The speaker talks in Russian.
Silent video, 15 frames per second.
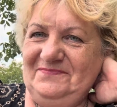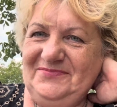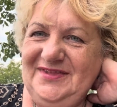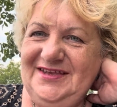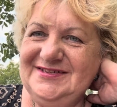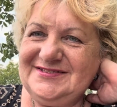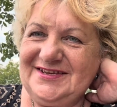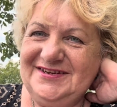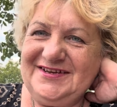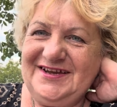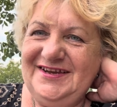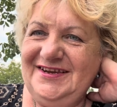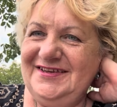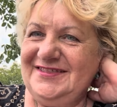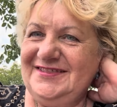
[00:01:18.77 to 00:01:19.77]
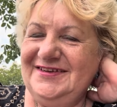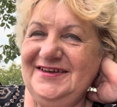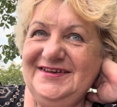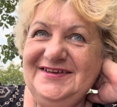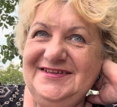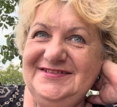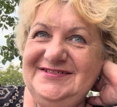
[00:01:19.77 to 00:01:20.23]
несколько лет,
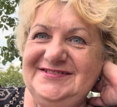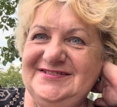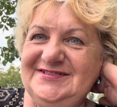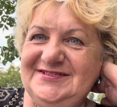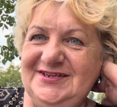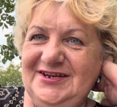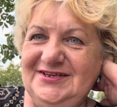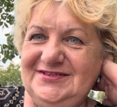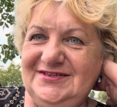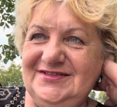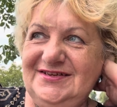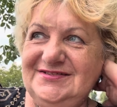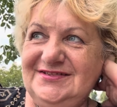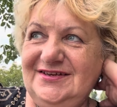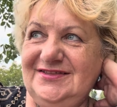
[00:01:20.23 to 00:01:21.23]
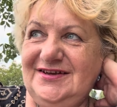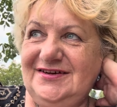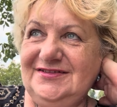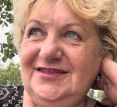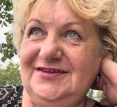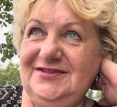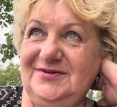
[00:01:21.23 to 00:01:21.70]
десятилетий назад,
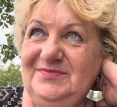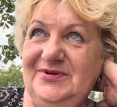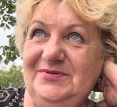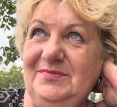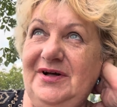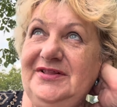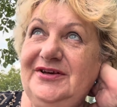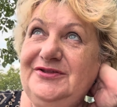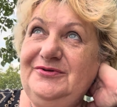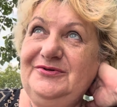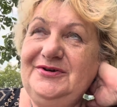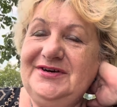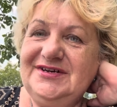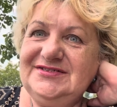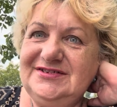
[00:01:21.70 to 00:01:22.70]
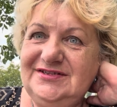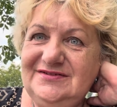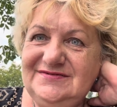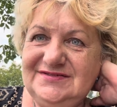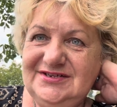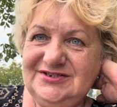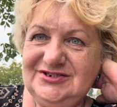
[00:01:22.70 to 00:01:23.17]
когда ты был молодой, и
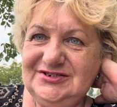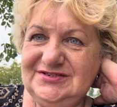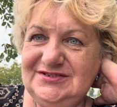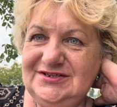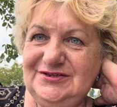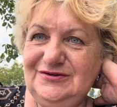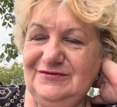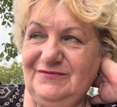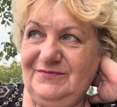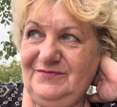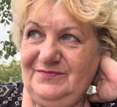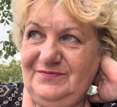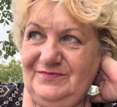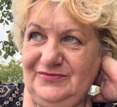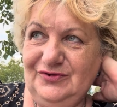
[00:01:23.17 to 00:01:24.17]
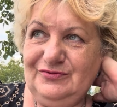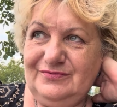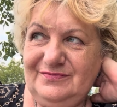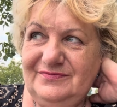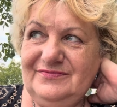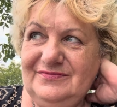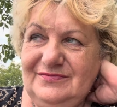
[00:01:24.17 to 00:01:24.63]
казалось, вся жизнь идет ну,
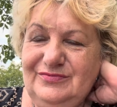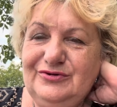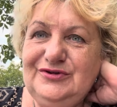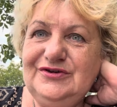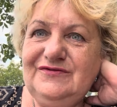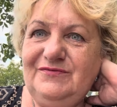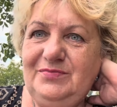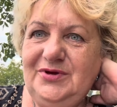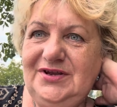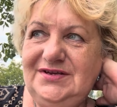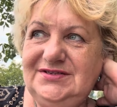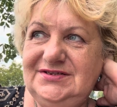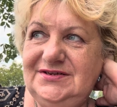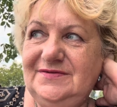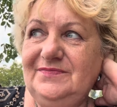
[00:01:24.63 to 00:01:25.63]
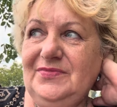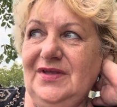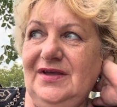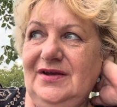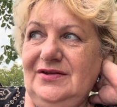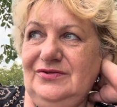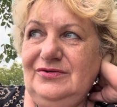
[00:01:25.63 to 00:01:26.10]
будет впереди.
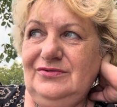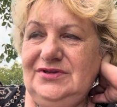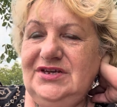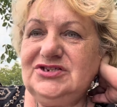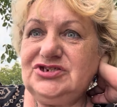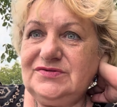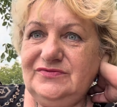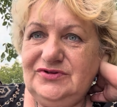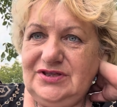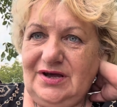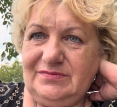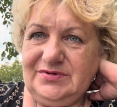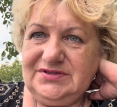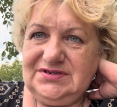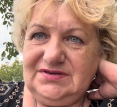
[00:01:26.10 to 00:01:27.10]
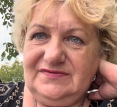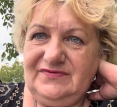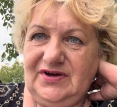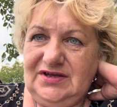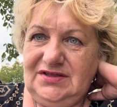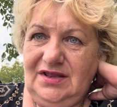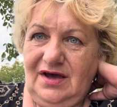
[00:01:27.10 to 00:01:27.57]
Ну, я живу там, где
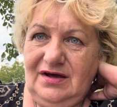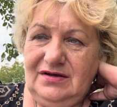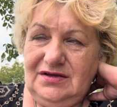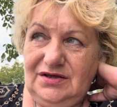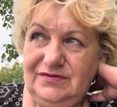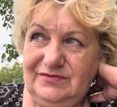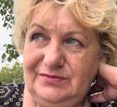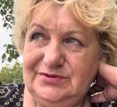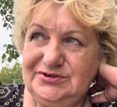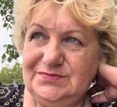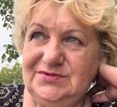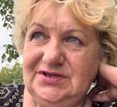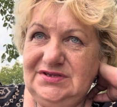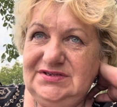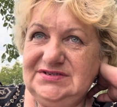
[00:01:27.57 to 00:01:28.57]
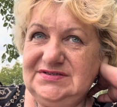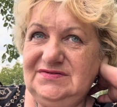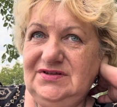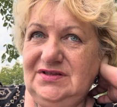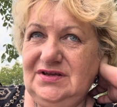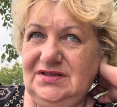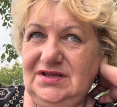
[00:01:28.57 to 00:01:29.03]
война, и, в общем-то,
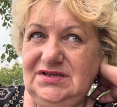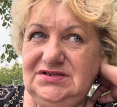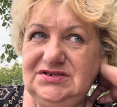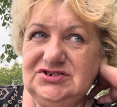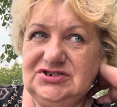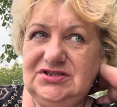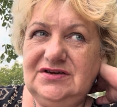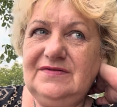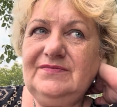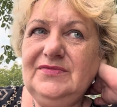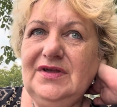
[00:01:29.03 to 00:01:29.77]
действительно, надежды